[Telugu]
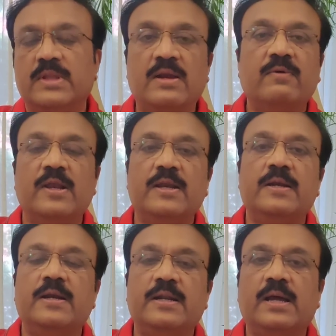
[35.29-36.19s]
దానివల్ల
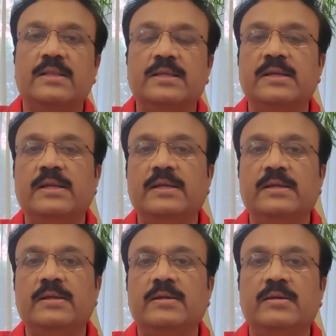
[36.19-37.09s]
ఏంటంటే అతన్ని
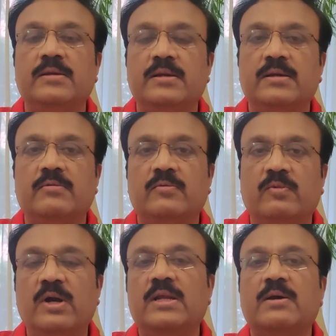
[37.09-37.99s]

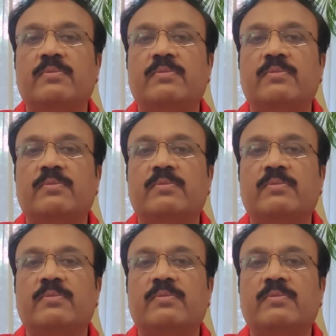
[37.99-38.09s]
వరల్డ్